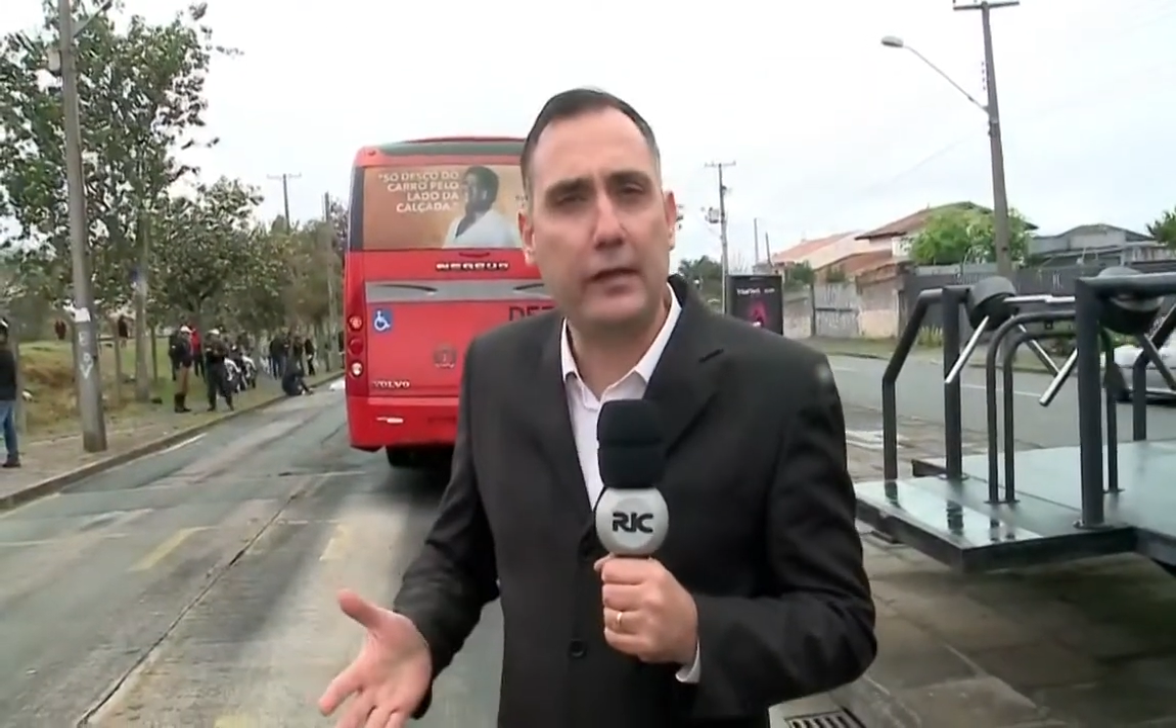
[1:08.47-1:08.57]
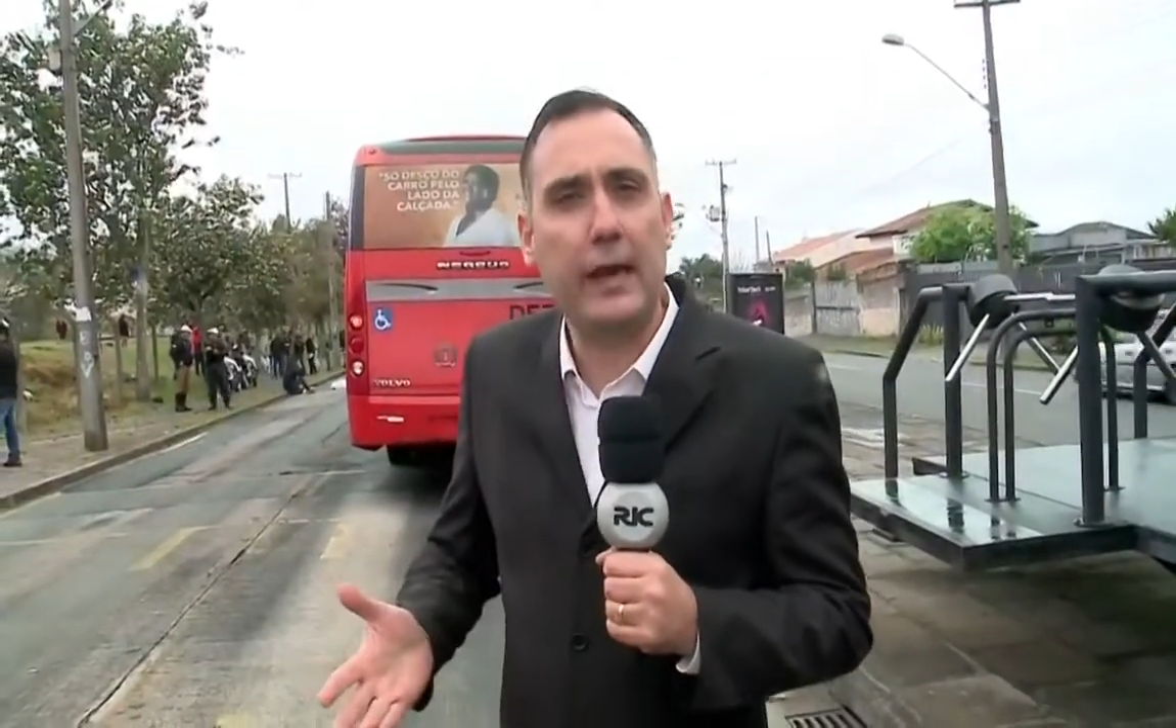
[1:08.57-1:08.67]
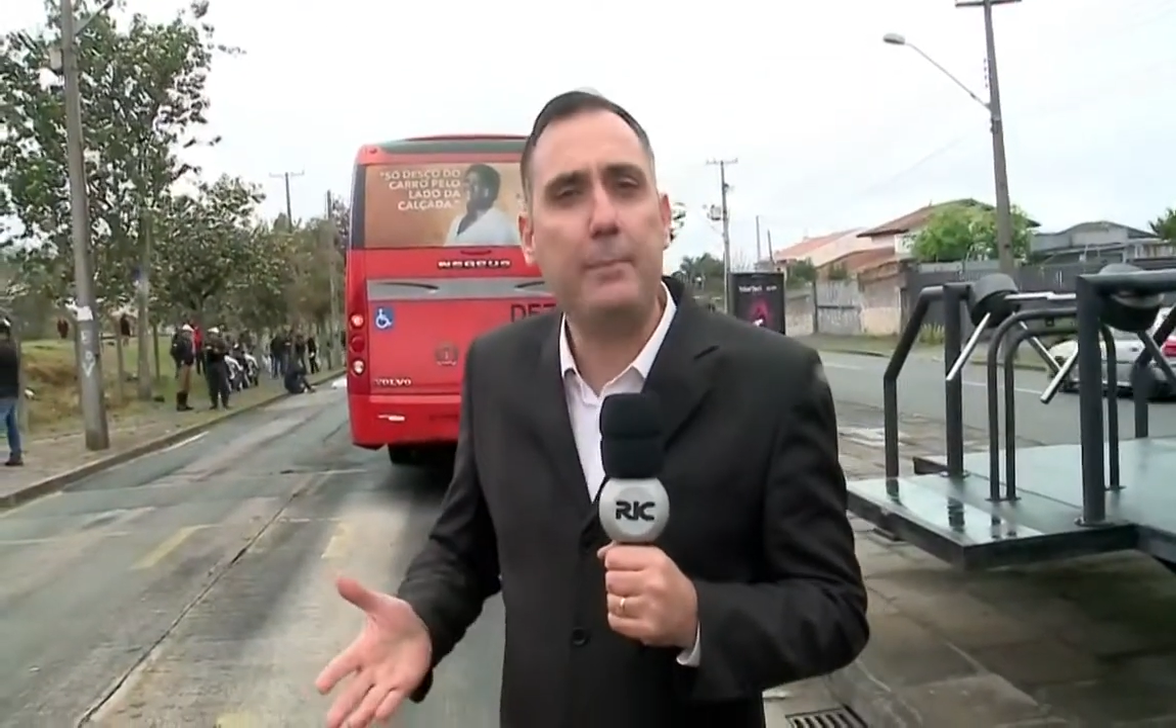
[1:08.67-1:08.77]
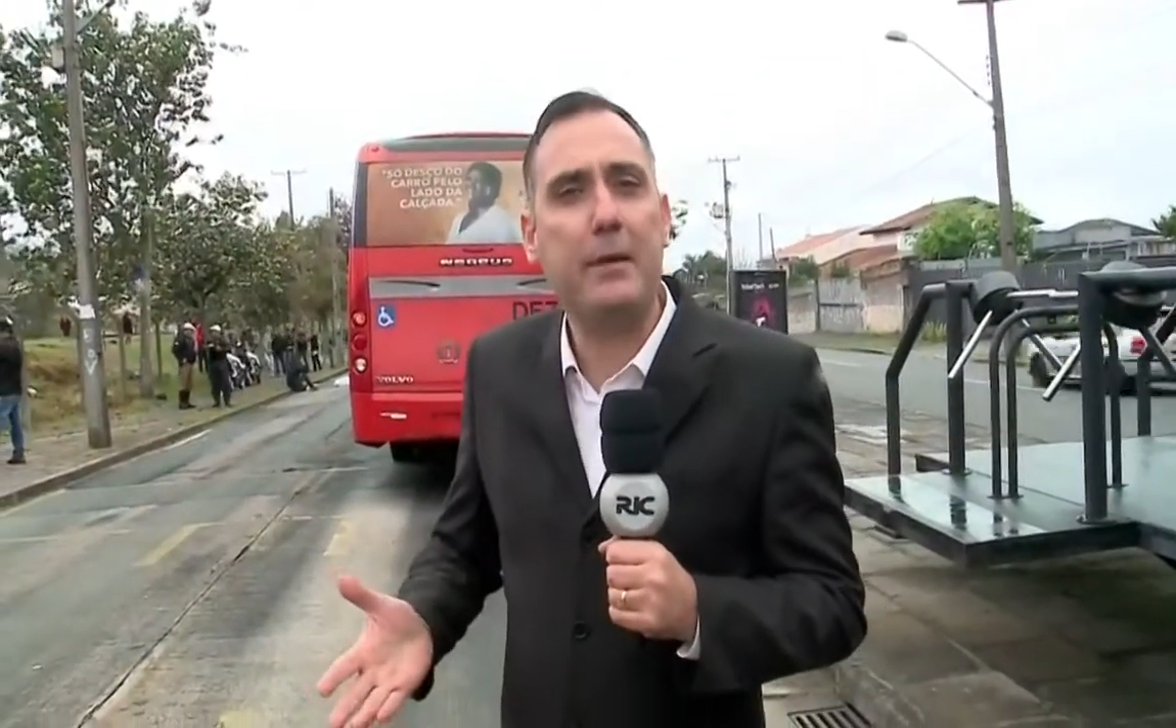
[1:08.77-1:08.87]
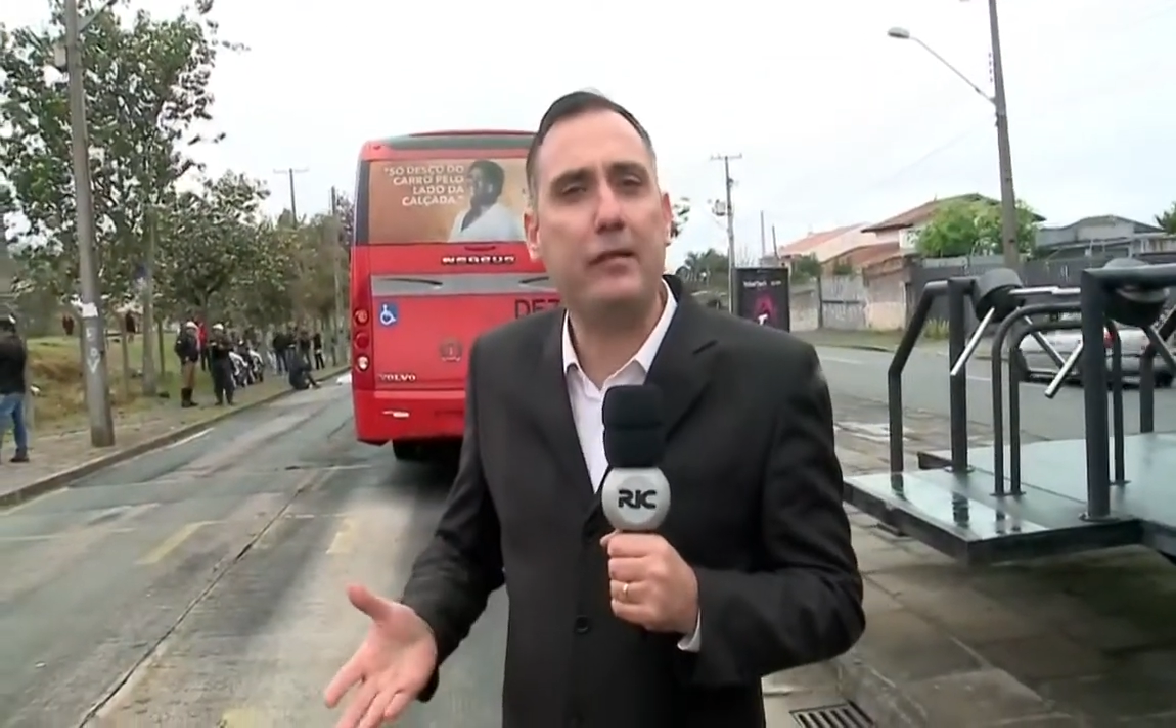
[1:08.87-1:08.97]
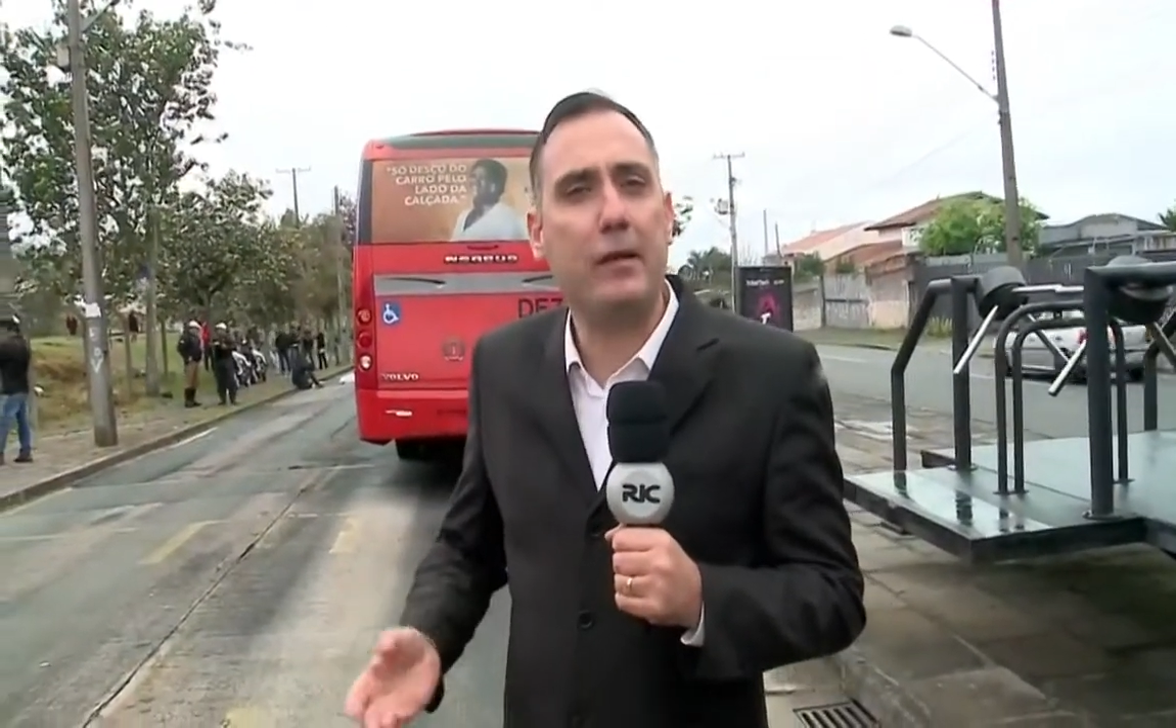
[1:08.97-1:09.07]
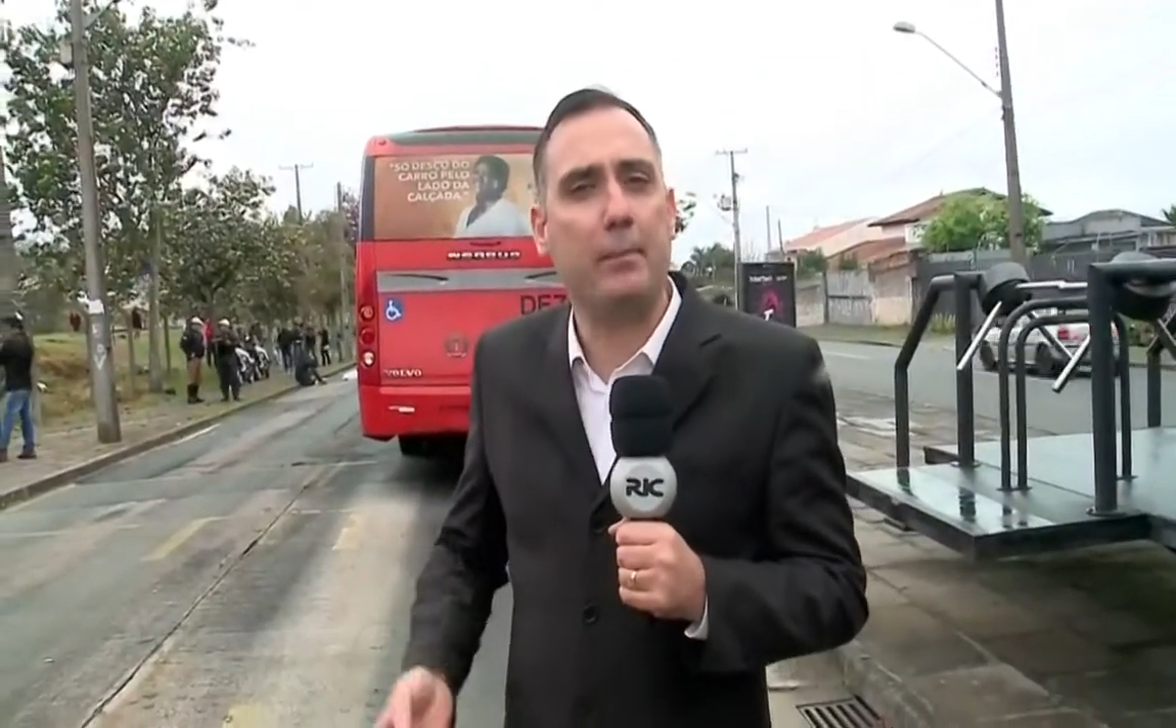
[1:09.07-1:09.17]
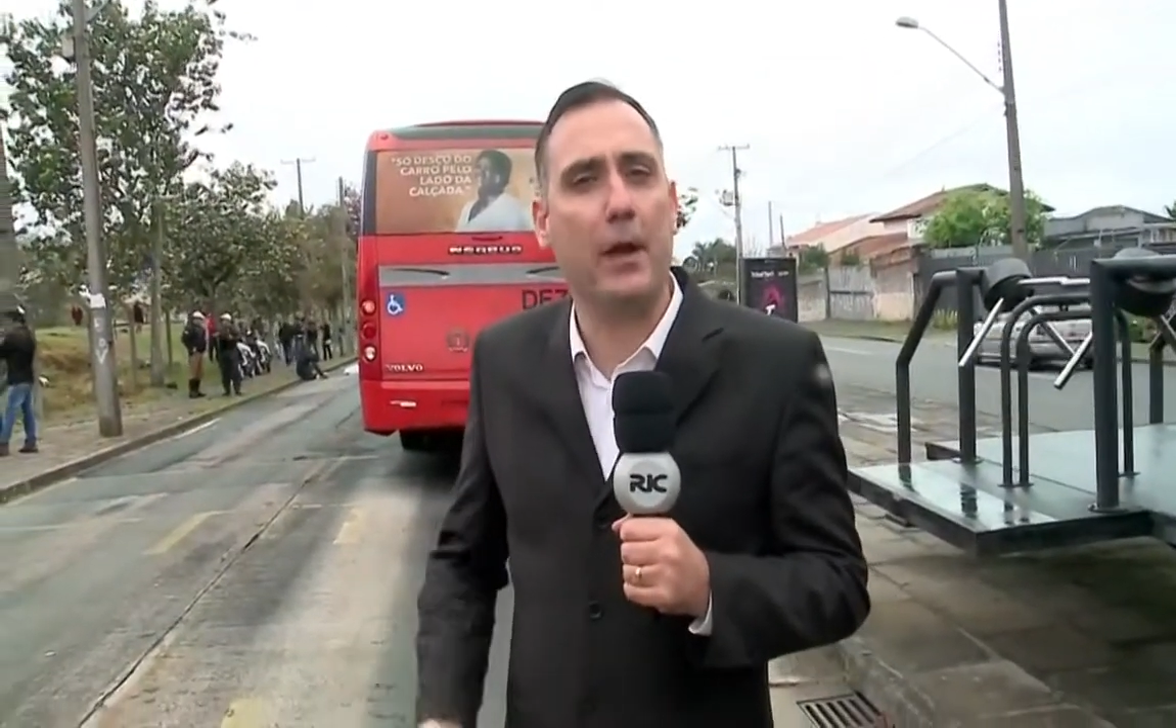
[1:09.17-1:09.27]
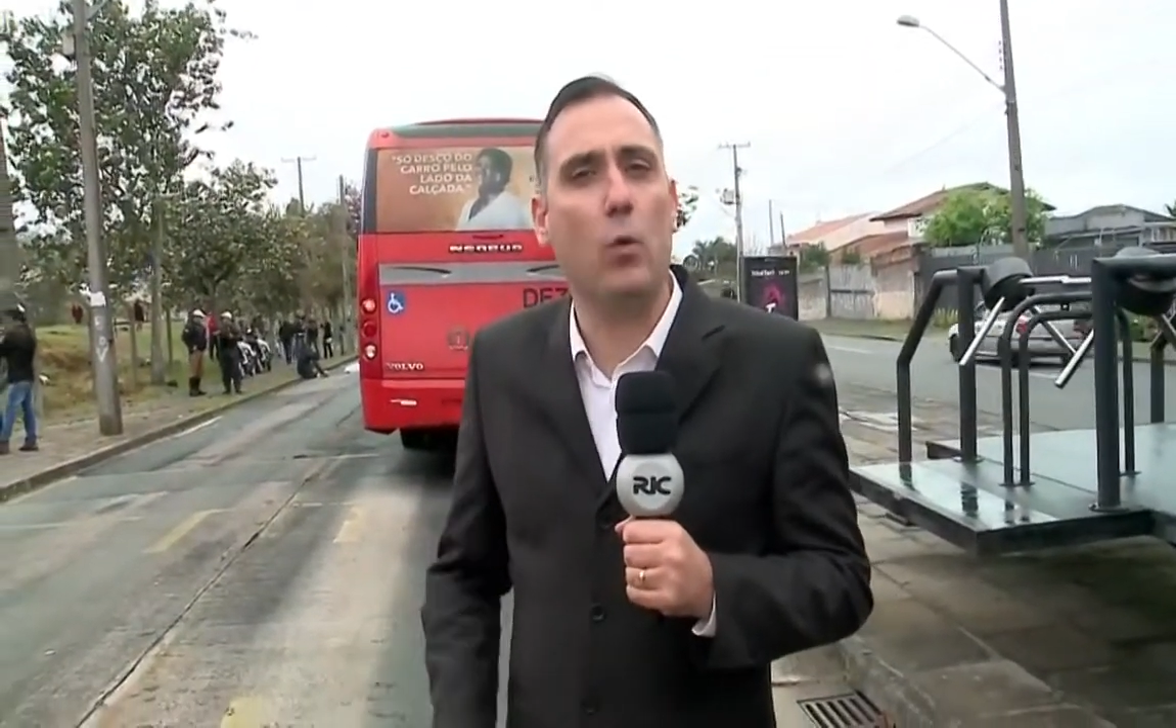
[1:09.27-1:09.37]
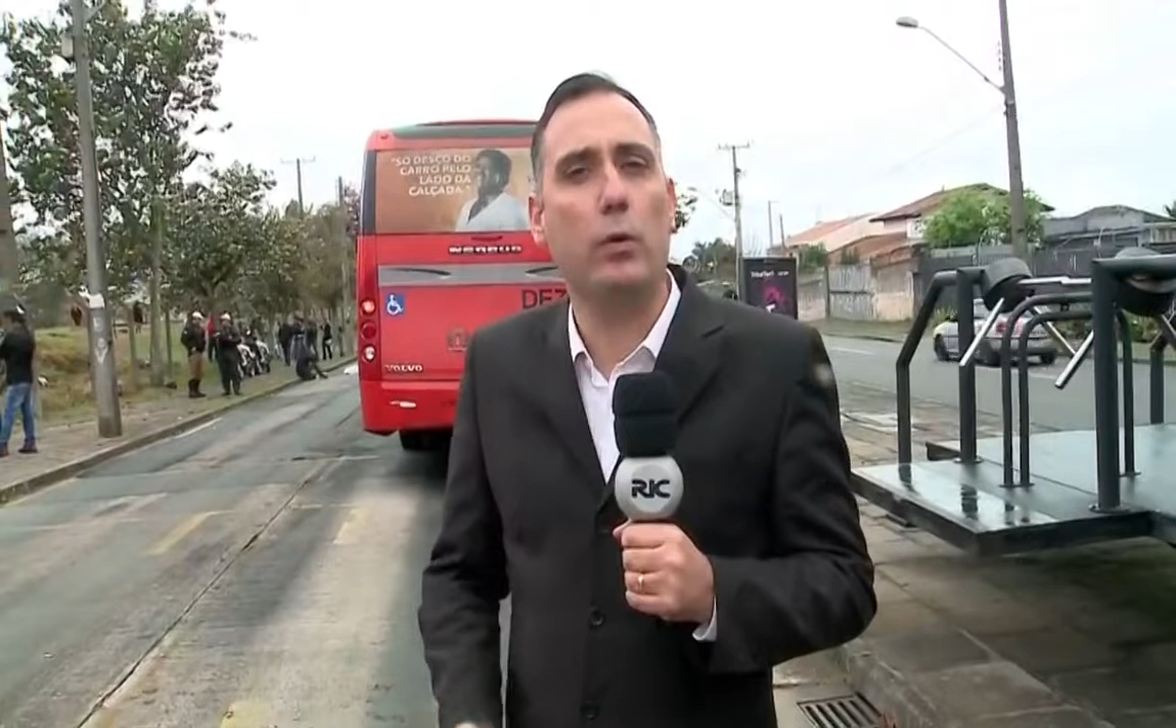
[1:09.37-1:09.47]
nem
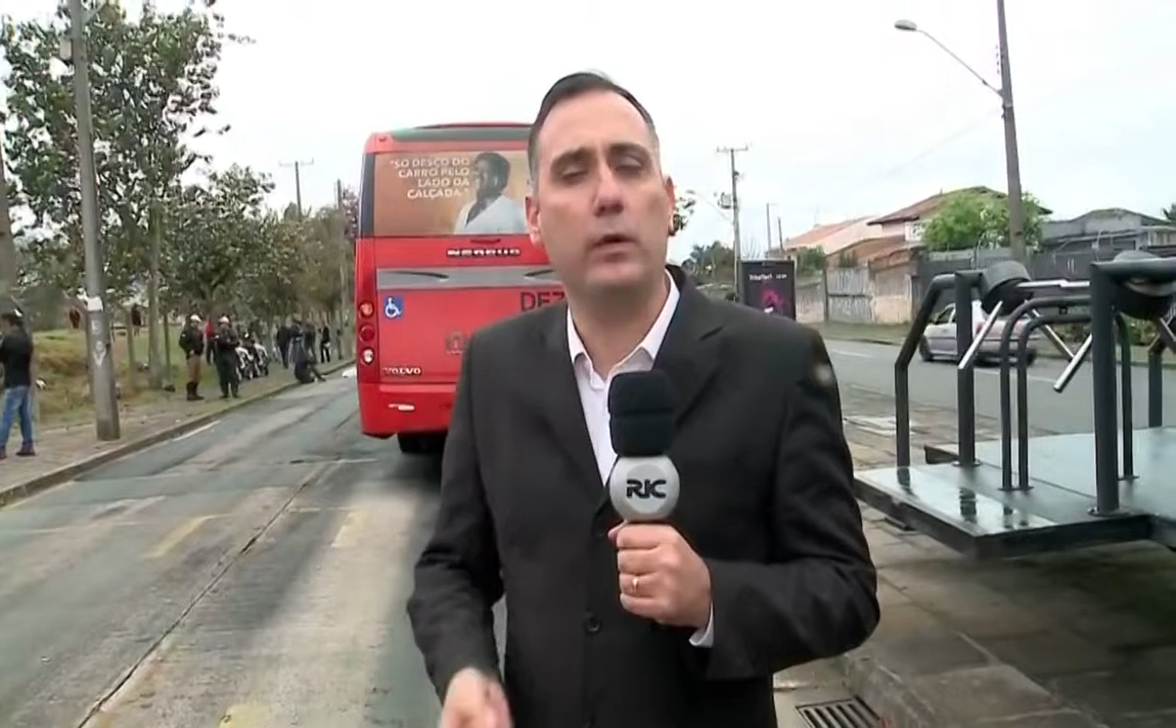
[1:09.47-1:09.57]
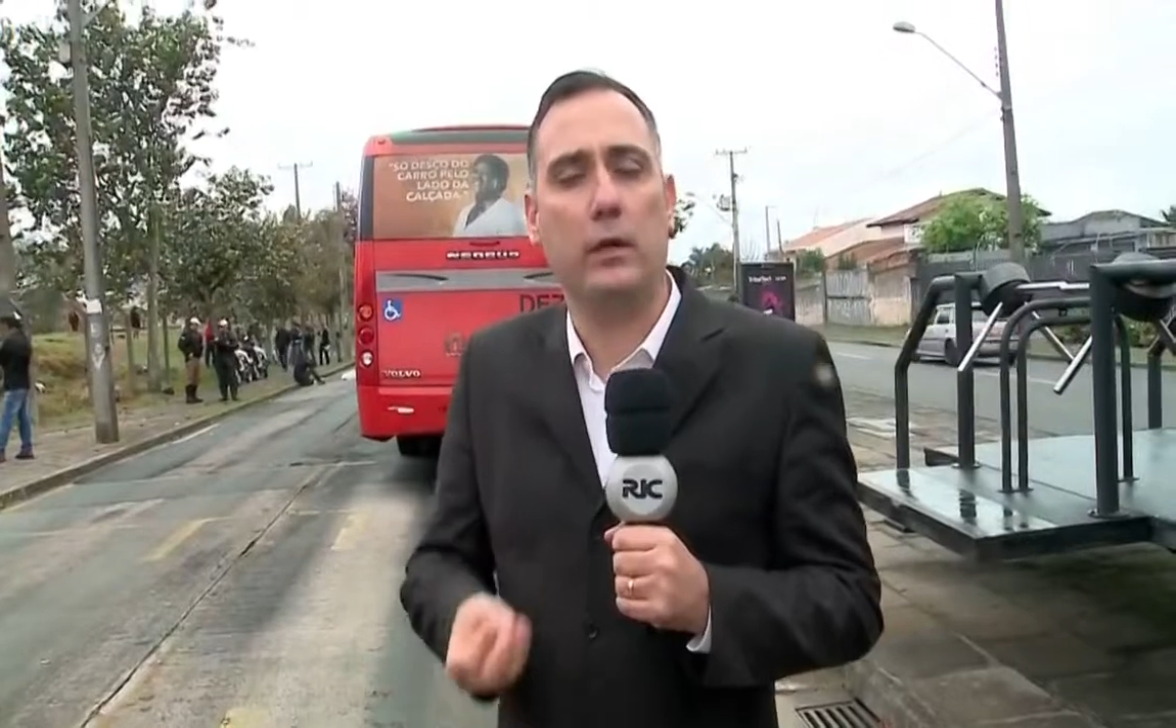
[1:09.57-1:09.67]
percebeu